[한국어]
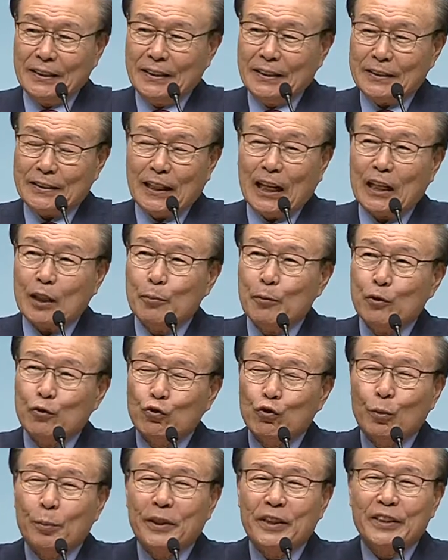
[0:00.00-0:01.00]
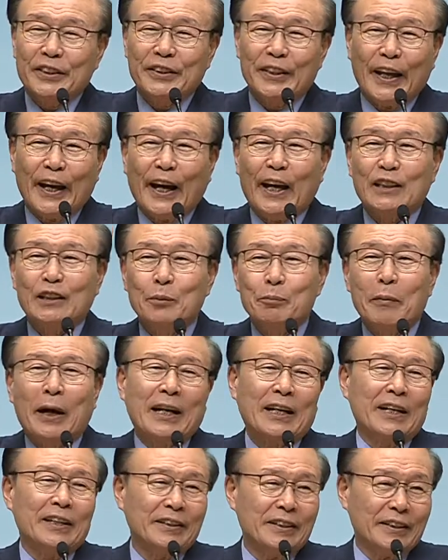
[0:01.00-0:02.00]
사람의 죽음에 대해서 네 가지
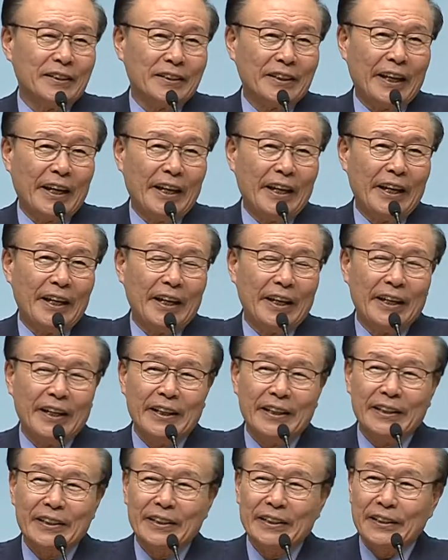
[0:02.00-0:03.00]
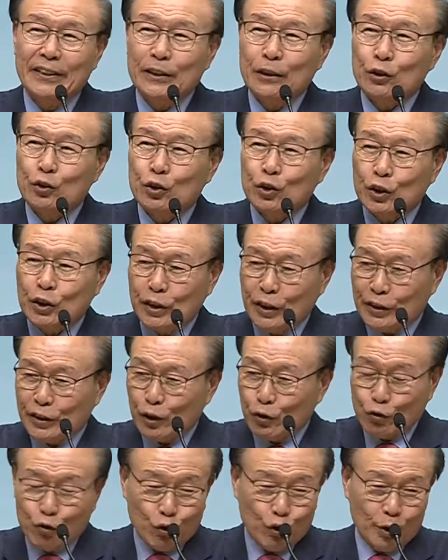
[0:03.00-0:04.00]
말을 했는데 첫째
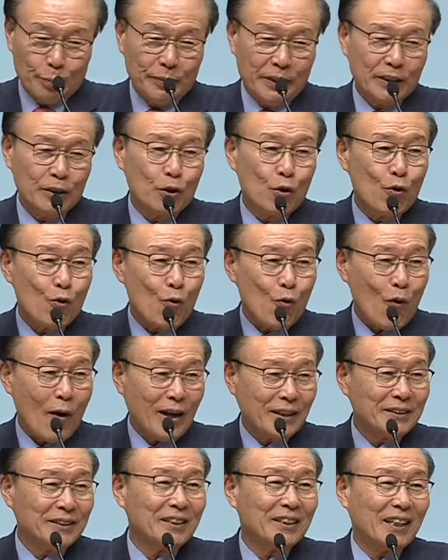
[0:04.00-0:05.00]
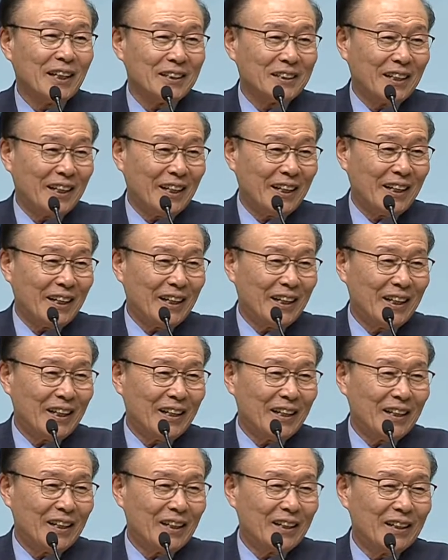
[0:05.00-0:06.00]
죽음은 확실하다.
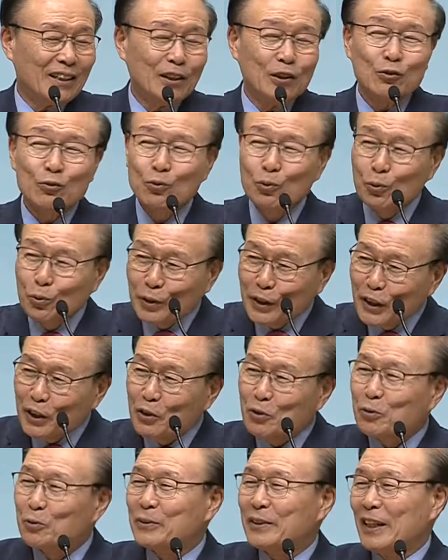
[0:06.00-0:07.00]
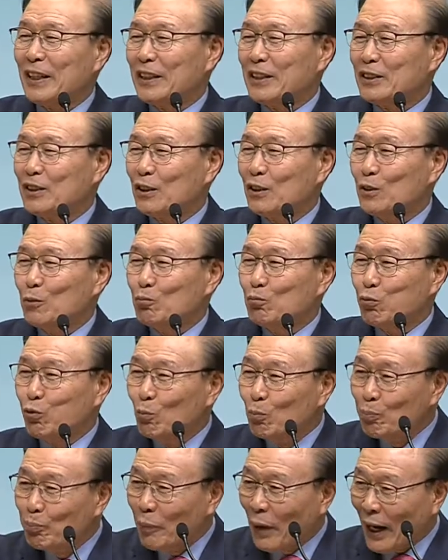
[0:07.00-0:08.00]
누구든지 죽는다는 거죠.
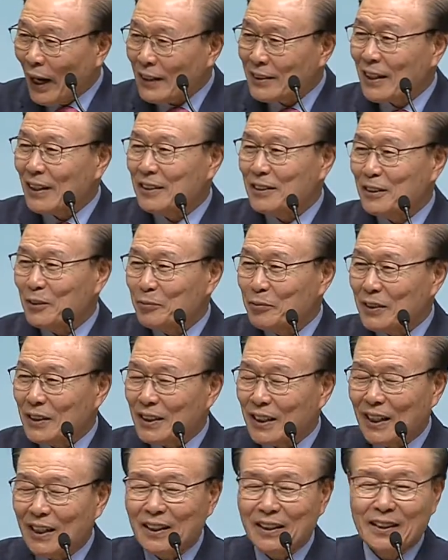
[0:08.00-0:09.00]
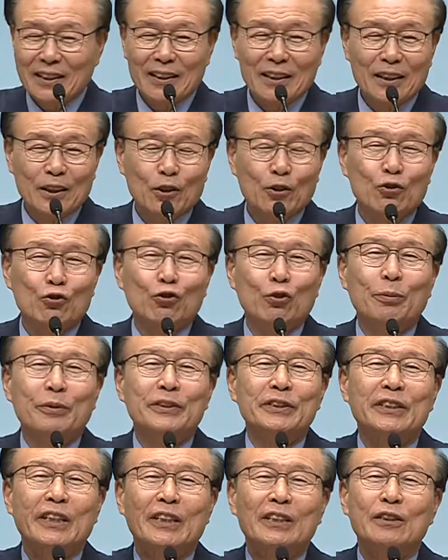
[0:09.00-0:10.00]
분명하다는 겁니다. 두
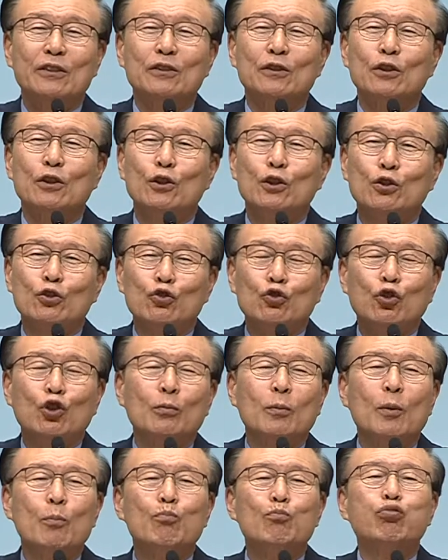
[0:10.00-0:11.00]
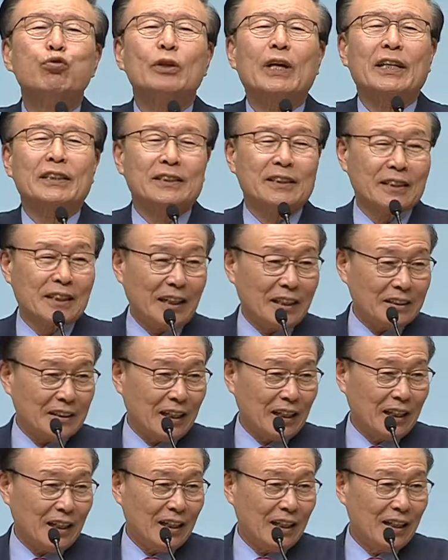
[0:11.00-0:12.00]
번째는 죽음은
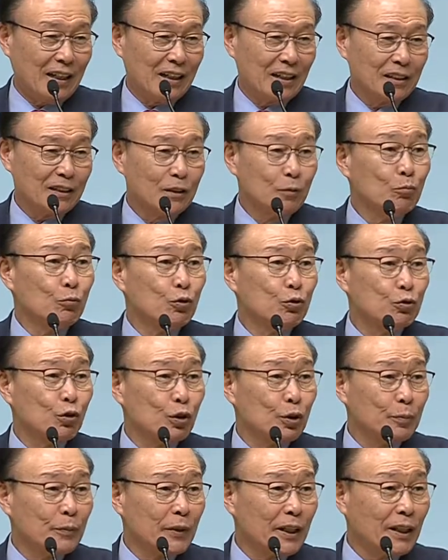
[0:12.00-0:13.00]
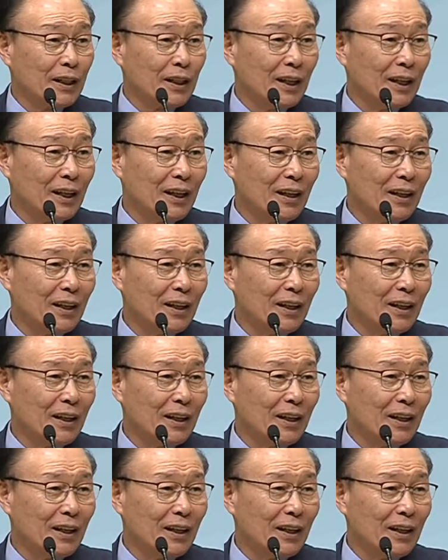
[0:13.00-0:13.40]
불확실하다. 그 무슨 소리입니까?